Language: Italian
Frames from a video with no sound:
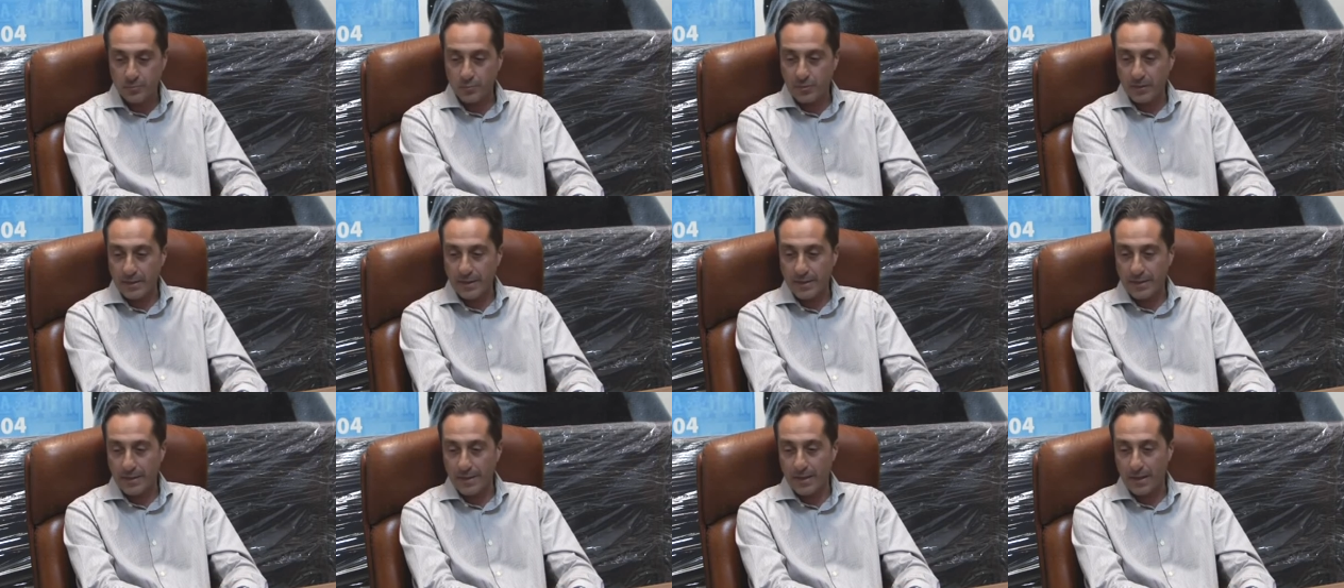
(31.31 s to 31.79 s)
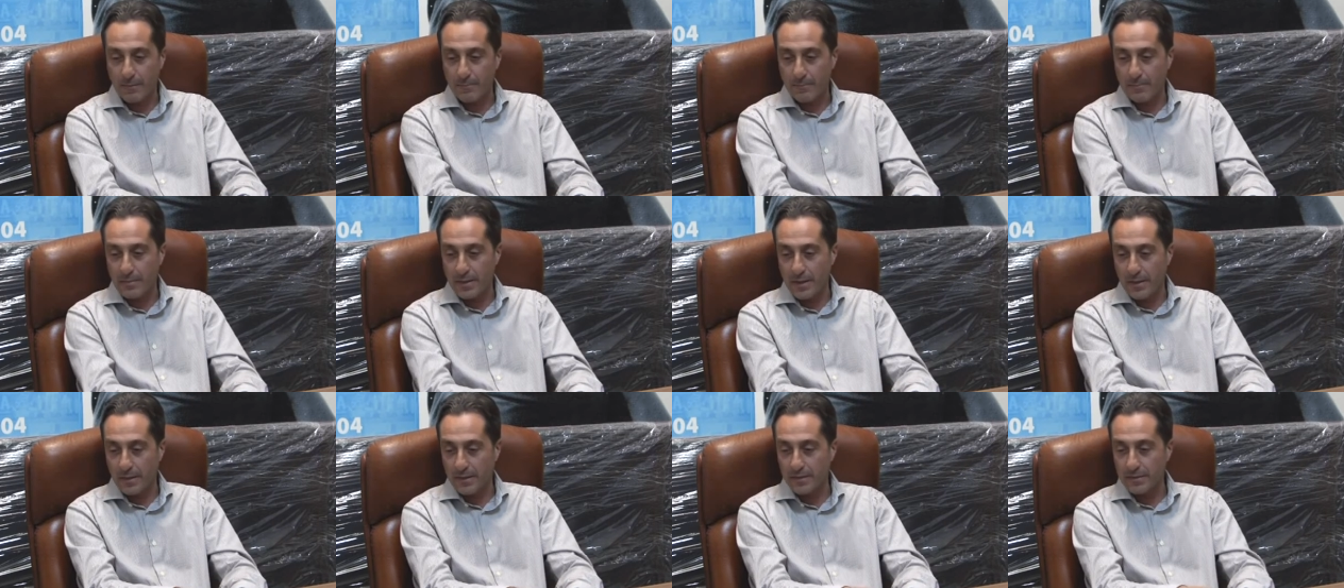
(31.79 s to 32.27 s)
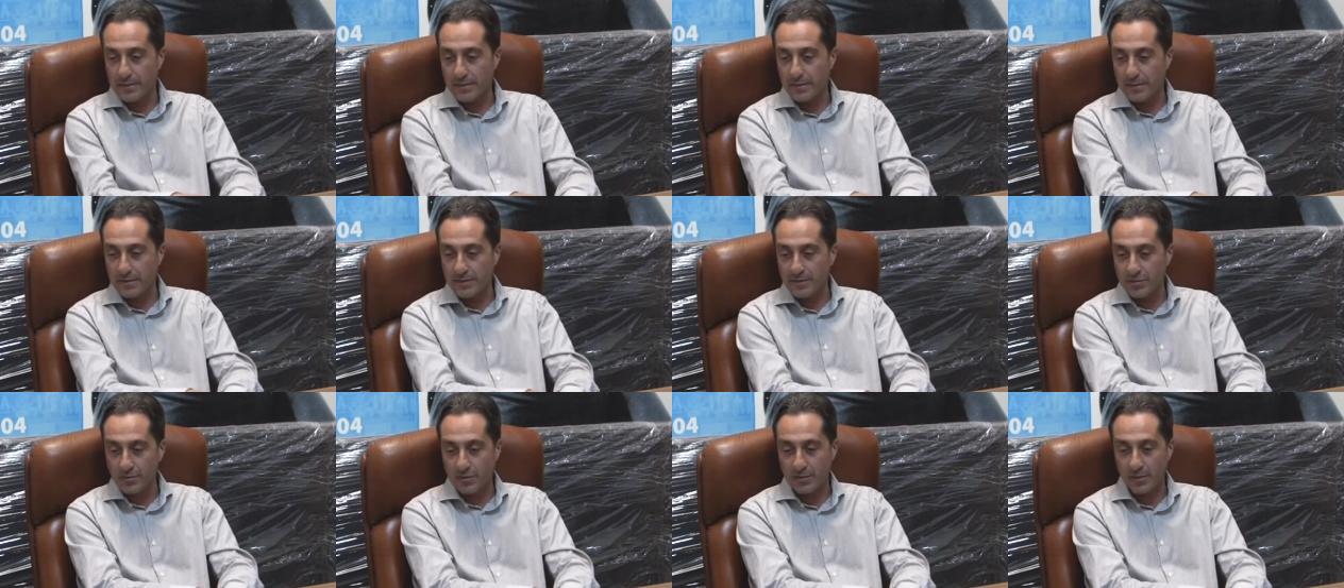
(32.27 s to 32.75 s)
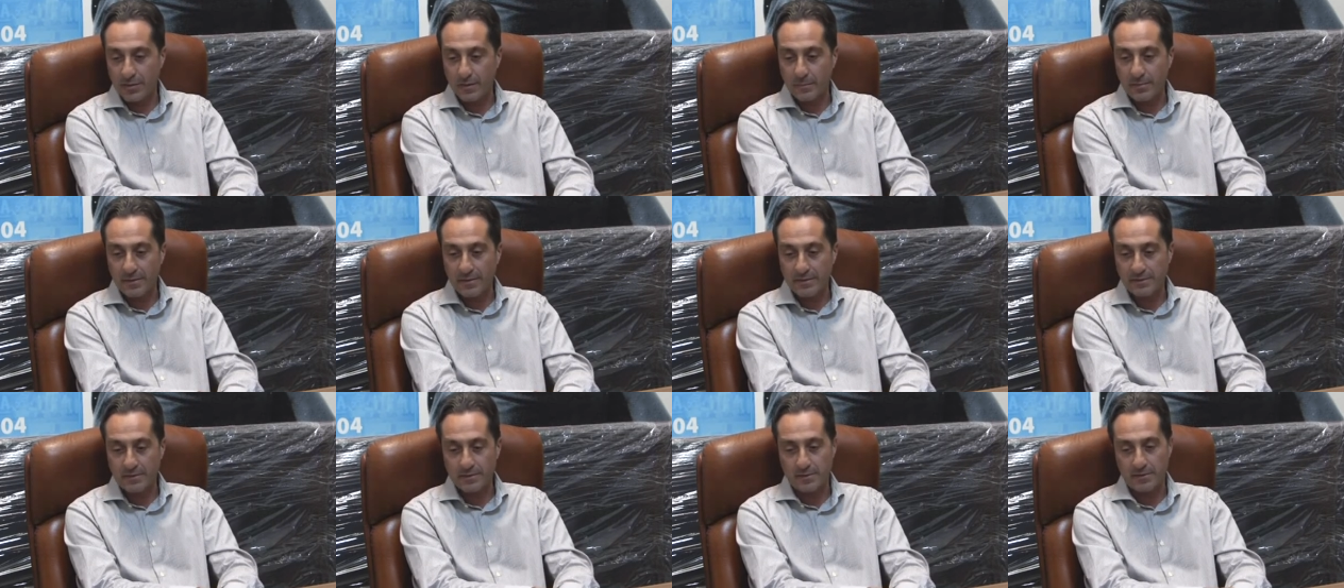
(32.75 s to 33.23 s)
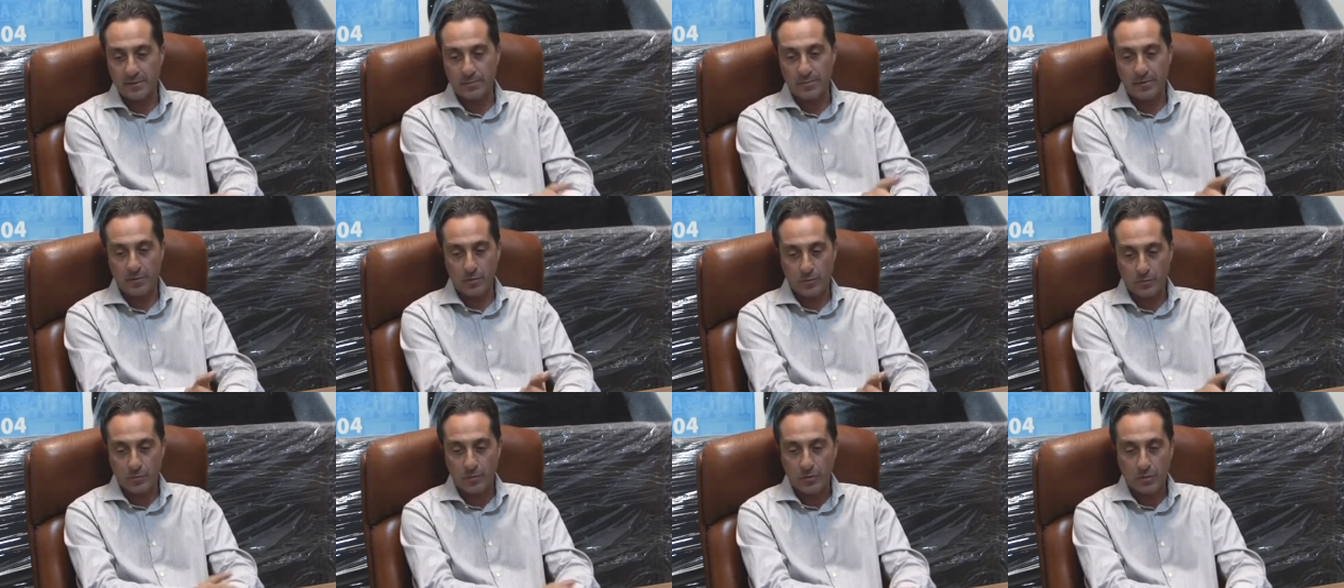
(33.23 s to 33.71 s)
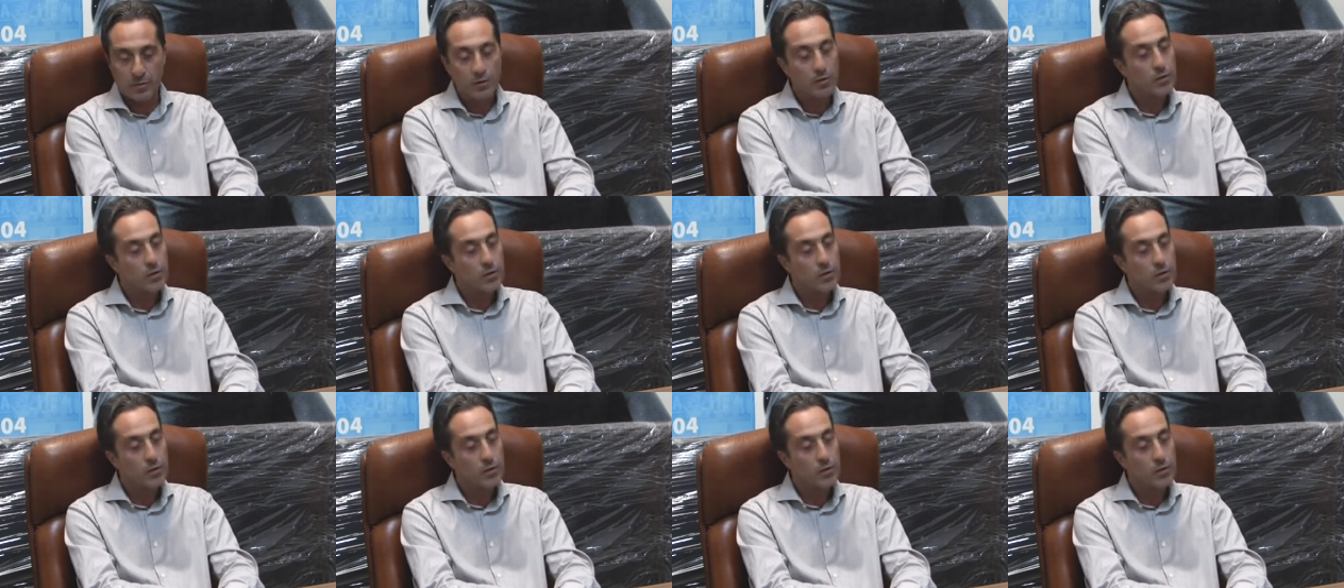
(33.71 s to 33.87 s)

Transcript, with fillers: pure che cambia l'indirizzo della partita, però